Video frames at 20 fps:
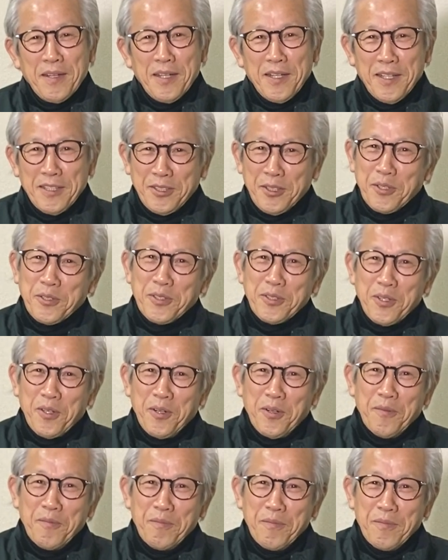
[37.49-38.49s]
え一つ
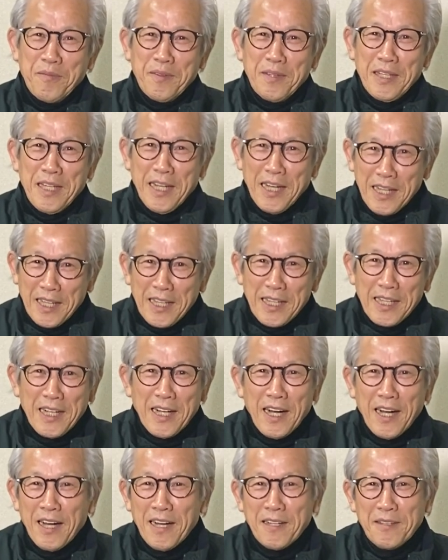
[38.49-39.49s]
の狙い
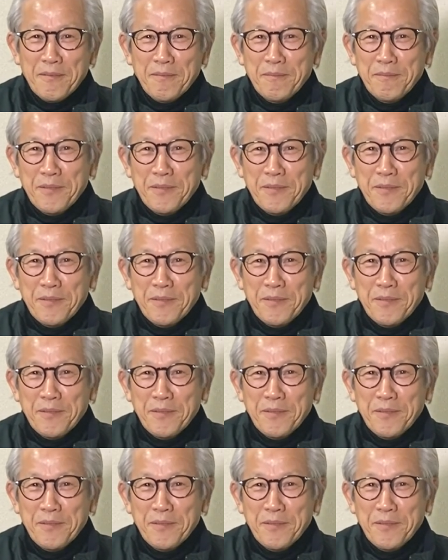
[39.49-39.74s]
が